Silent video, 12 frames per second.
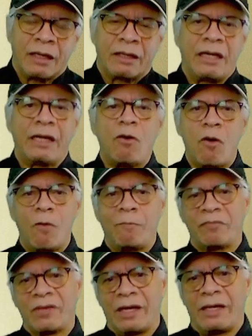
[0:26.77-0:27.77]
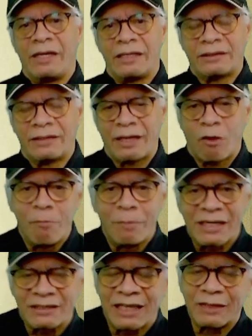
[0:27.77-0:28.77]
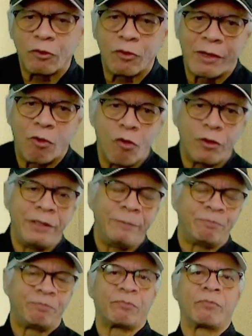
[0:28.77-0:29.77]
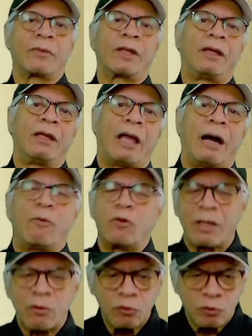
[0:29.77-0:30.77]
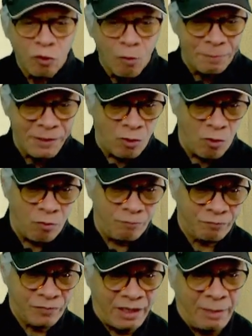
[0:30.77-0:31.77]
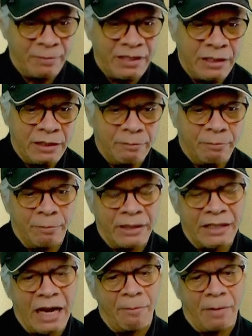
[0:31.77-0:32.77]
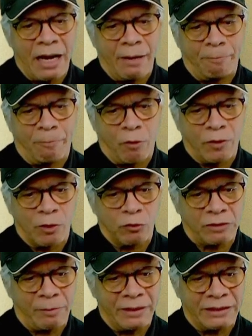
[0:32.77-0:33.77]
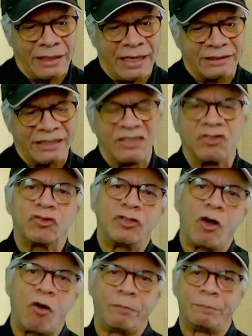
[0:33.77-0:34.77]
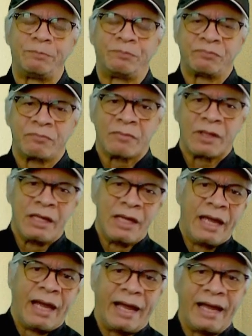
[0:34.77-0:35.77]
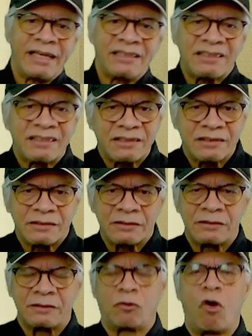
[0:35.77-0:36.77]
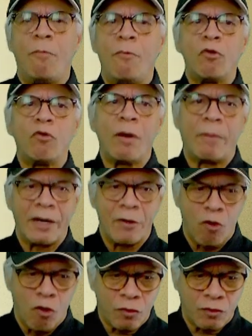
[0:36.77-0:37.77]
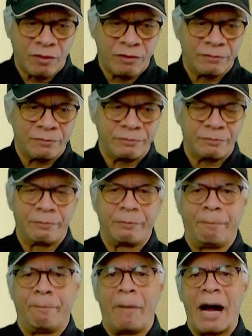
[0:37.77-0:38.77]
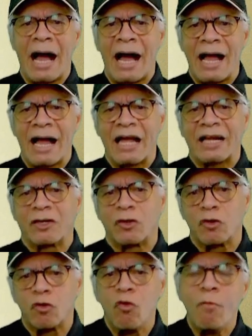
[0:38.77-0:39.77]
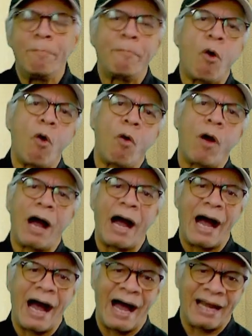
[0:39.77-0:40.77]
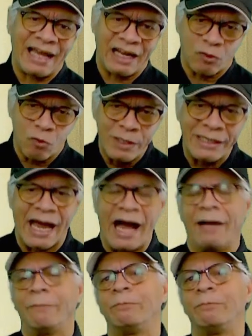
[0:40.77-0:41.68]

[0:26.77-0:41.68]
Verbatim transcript: Quiero en este conversando de hoy abordar un tópico que a mí me llama poderosamente la atención. Es cómo Nueva York va rumbo a la ruina.